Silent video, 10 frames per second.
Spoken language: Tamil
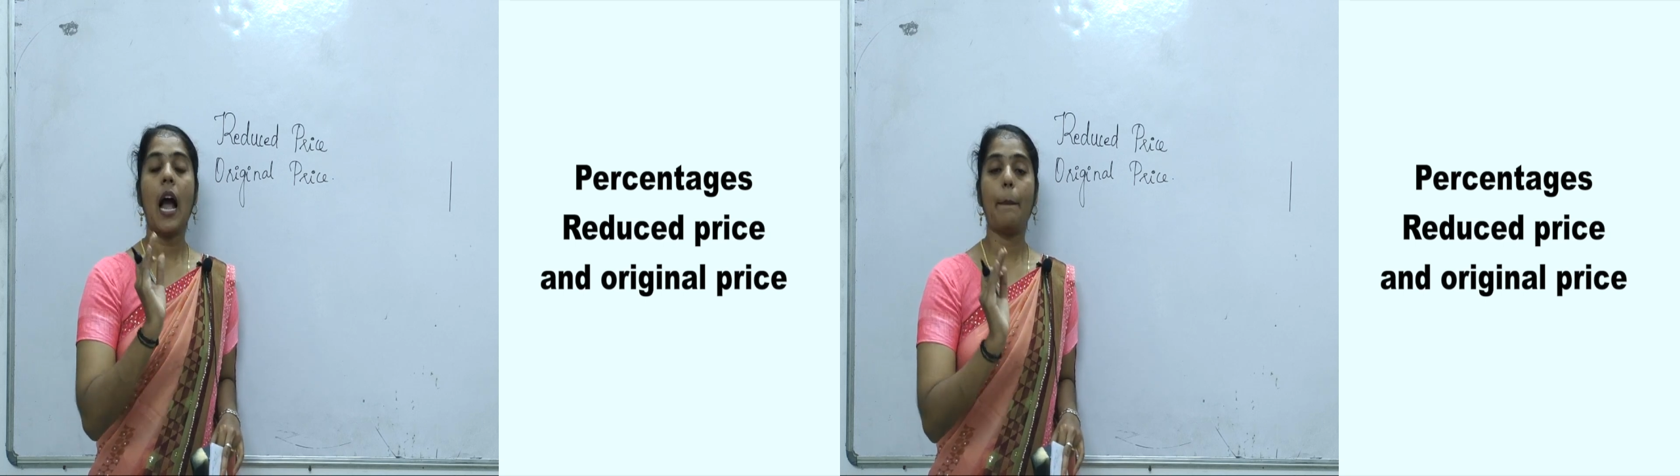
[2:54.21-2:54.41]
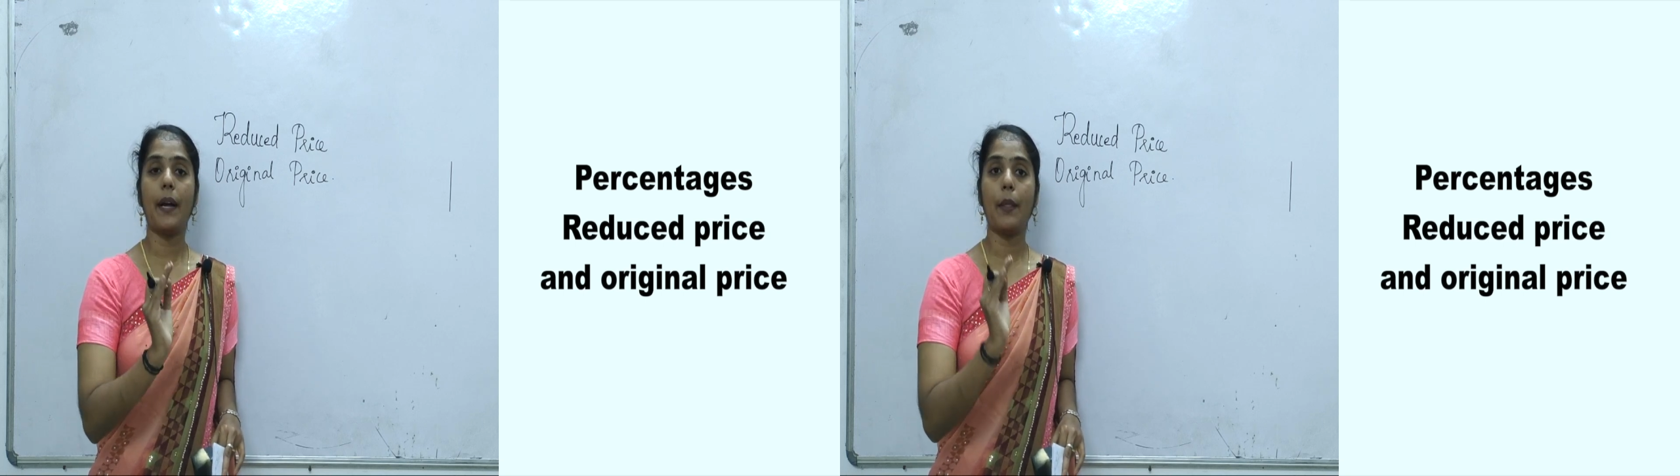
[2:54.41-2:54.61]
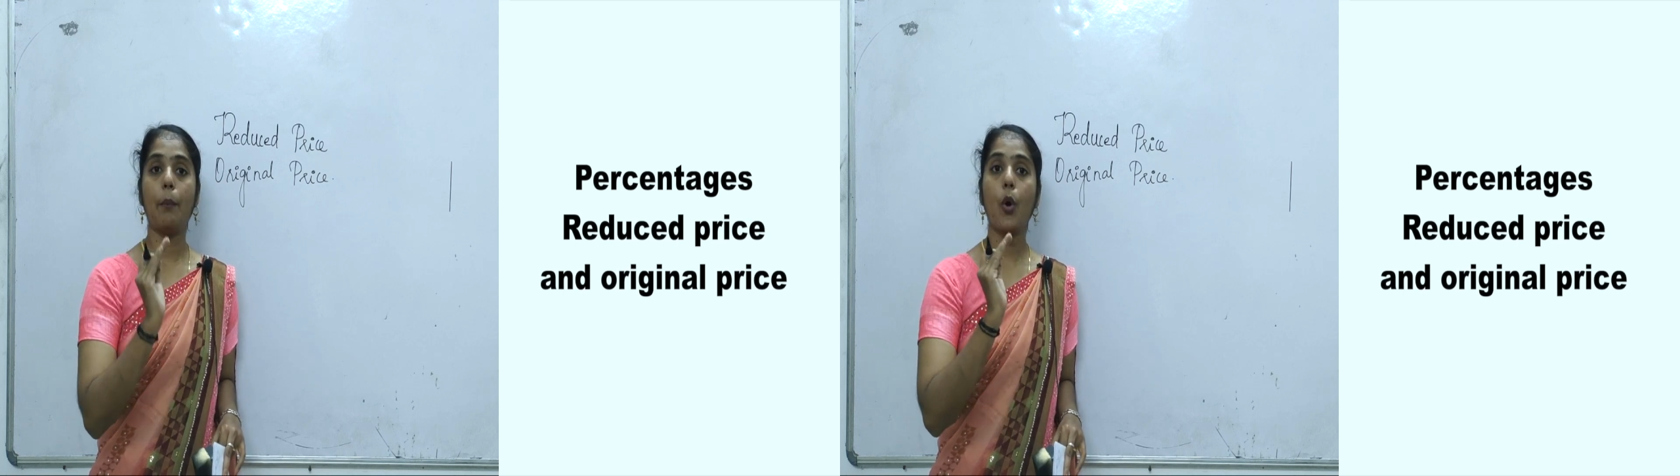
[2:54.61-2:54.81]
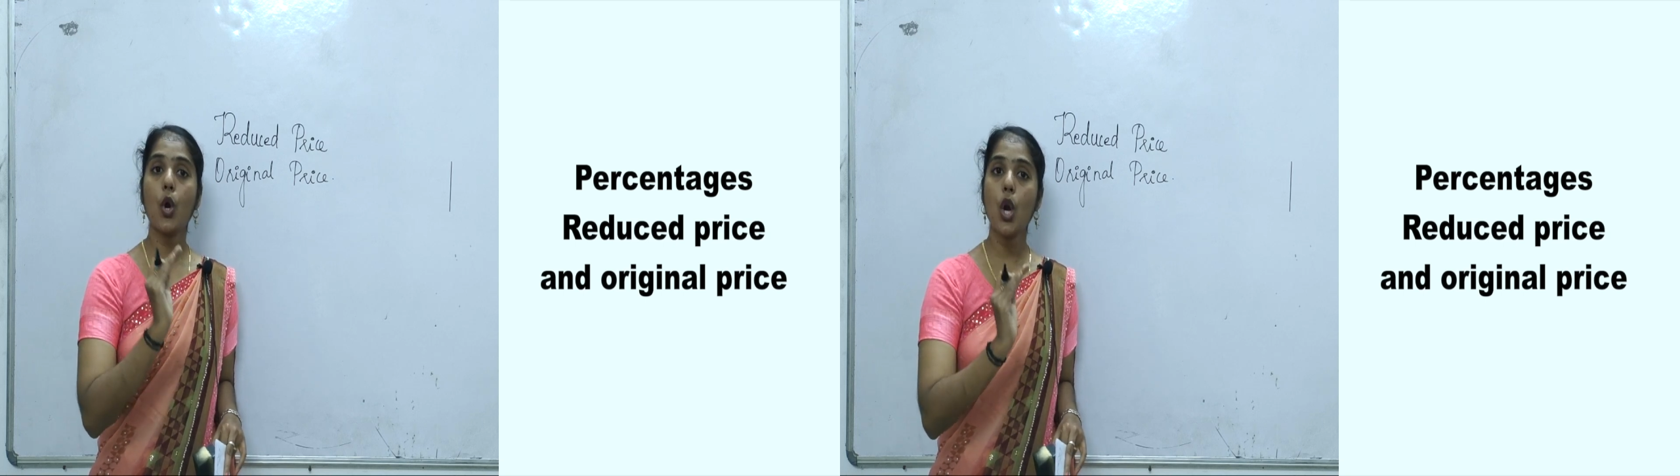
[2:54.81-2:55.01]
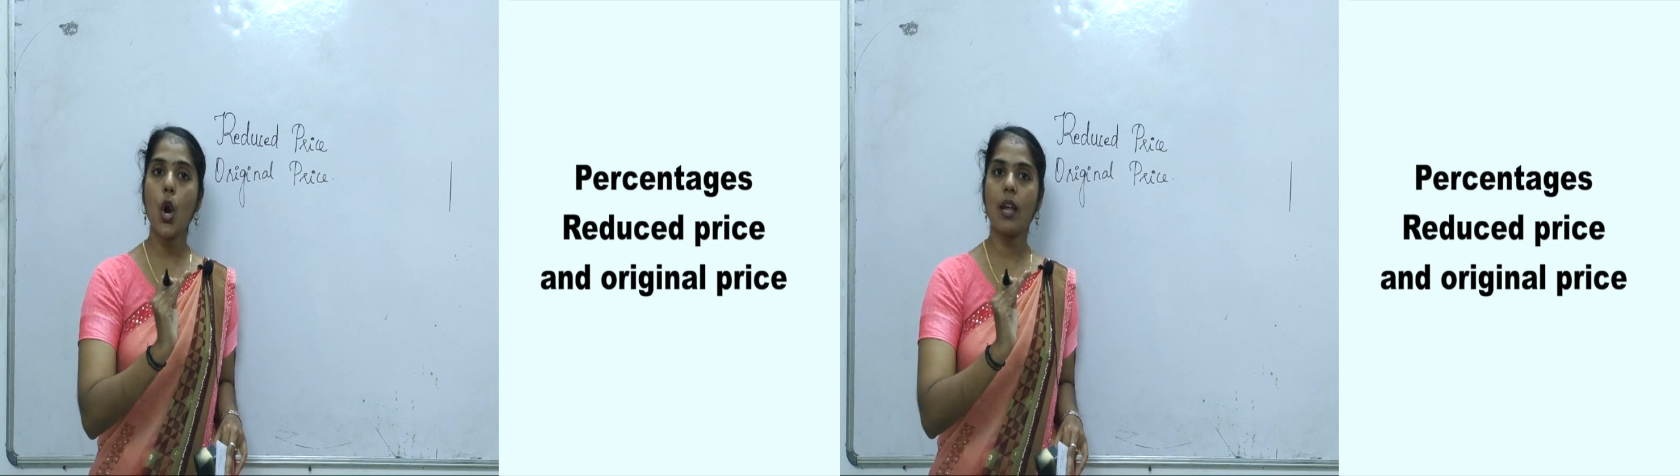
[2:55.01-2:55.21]
அப்போ அந்த
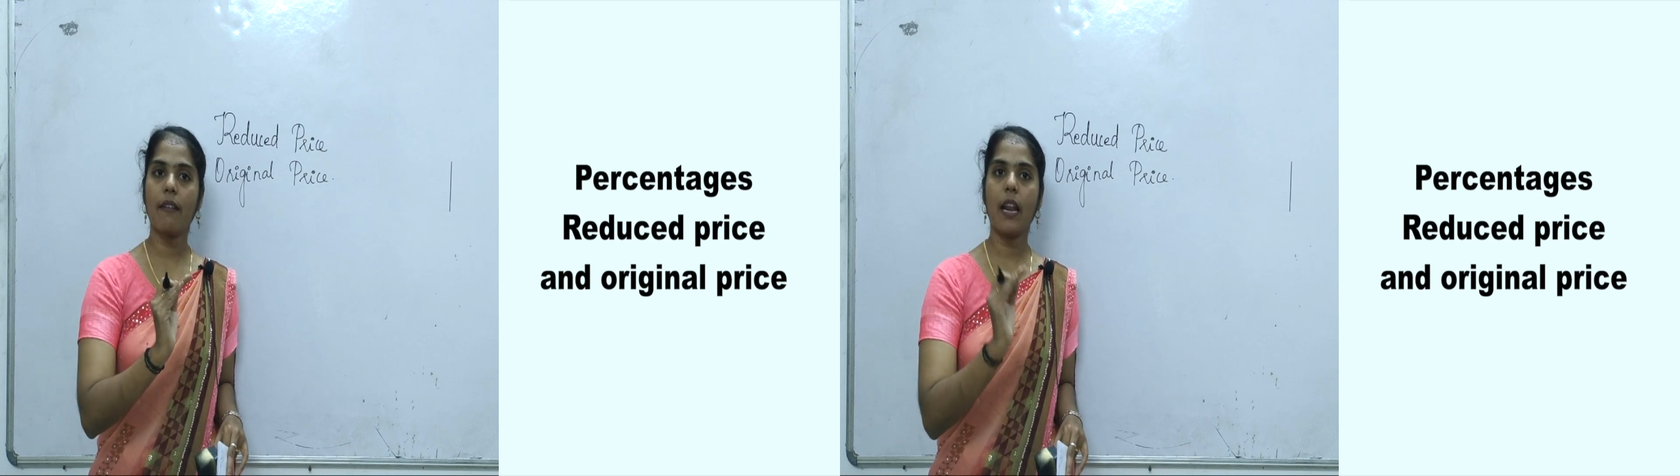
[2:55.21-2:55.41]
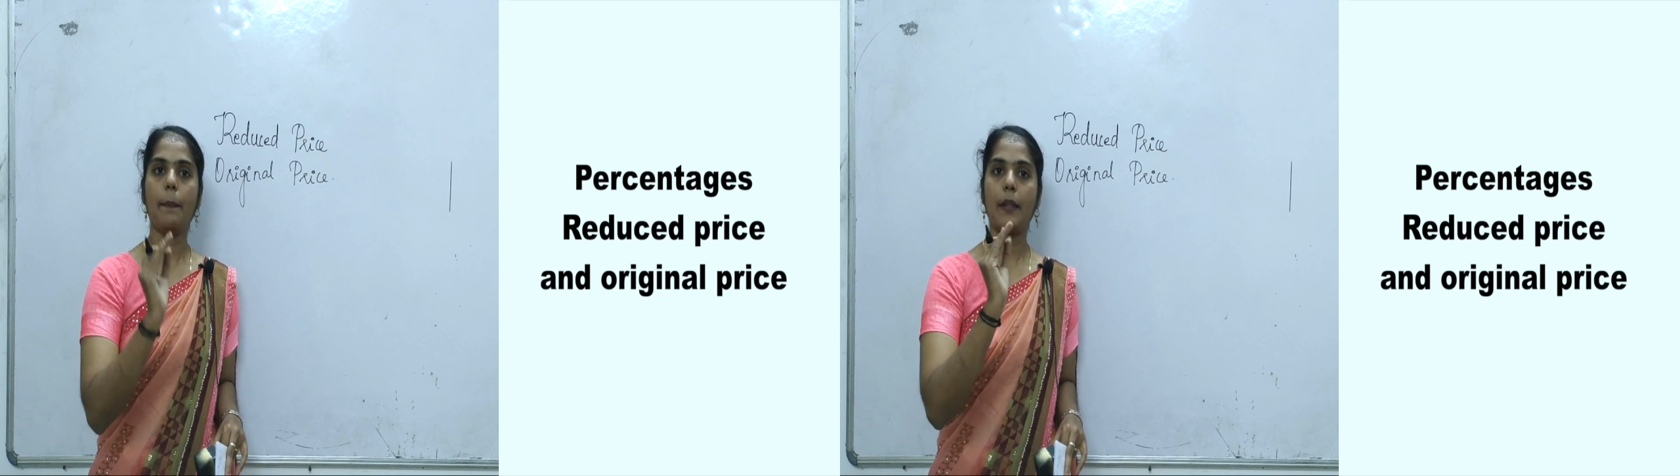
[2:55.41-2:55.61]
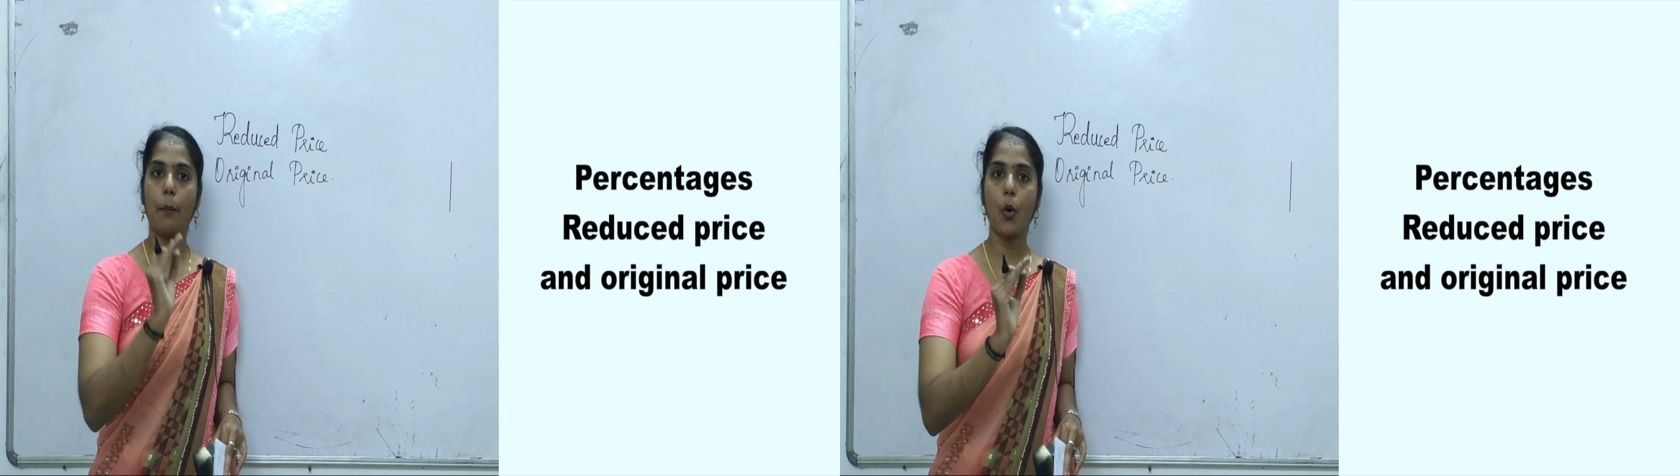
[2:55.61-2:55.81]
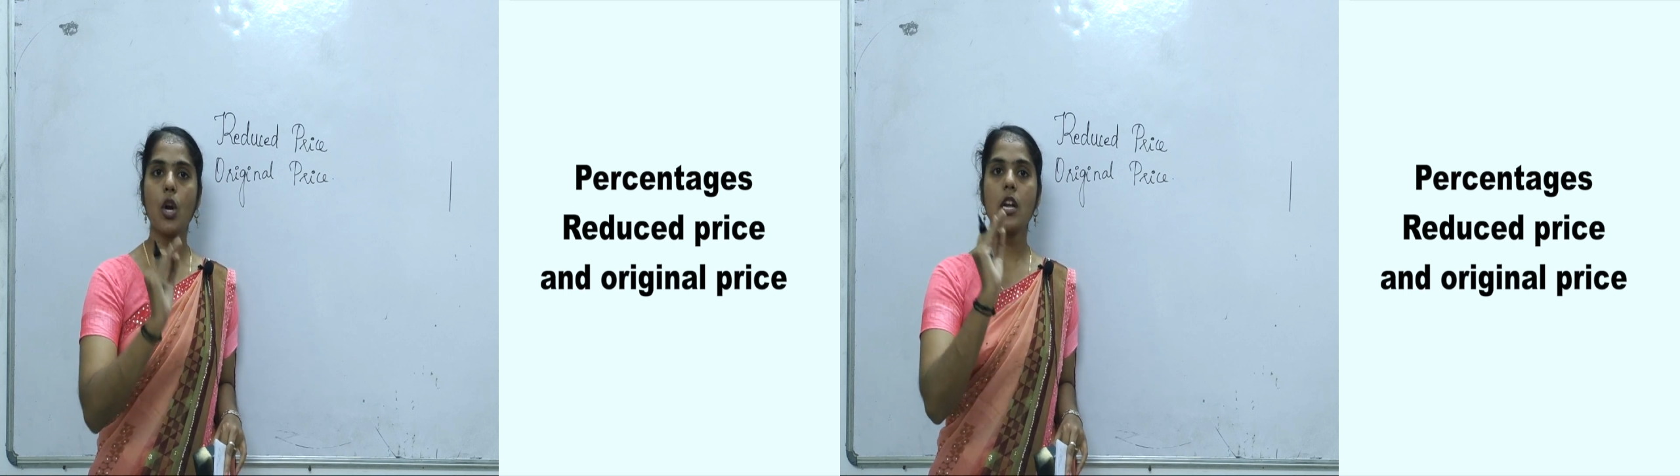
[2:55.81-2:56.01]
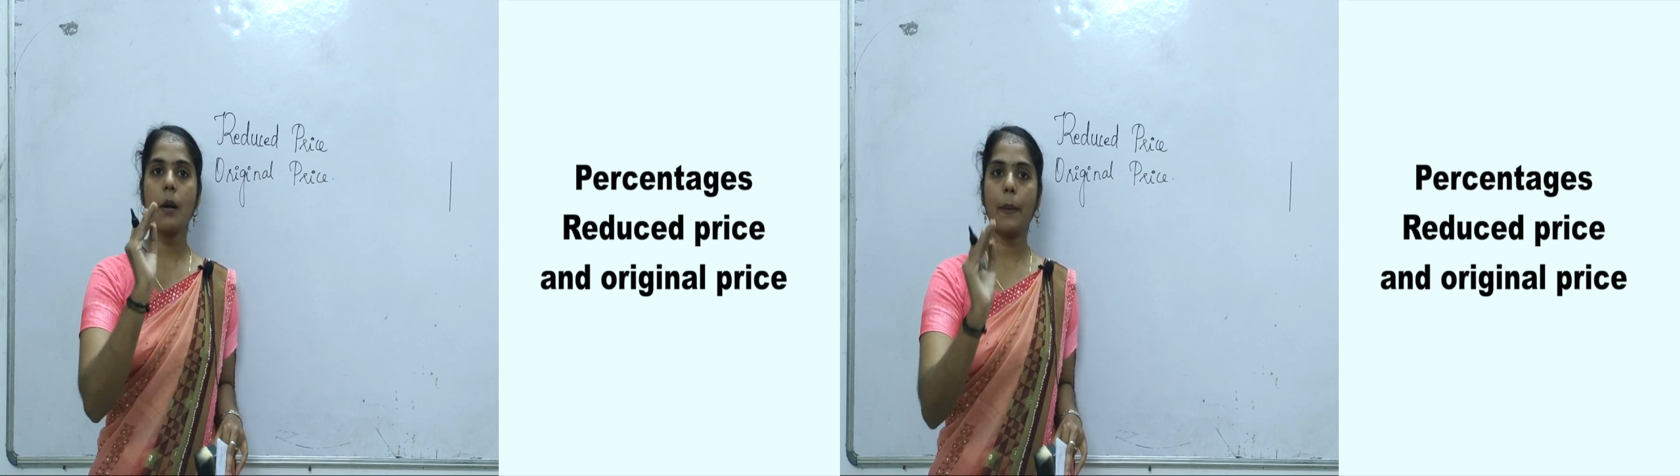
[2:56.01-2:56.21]
பொருளோட விலை இப்போ அந்த
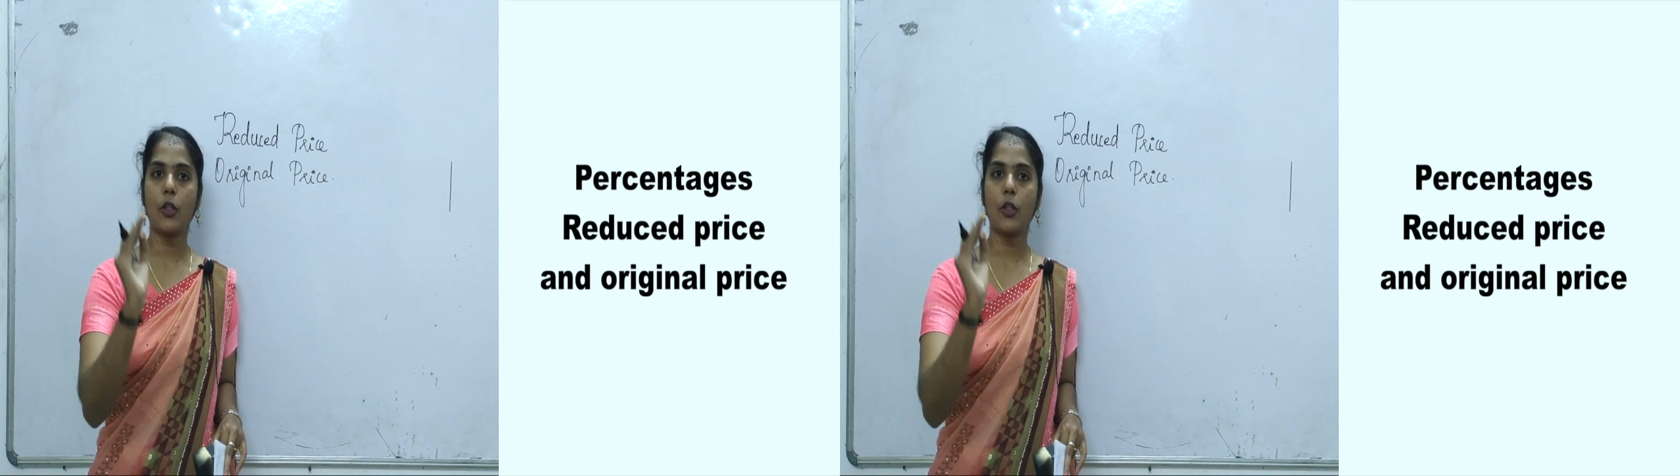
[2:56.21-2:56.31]
பொருளுக்கு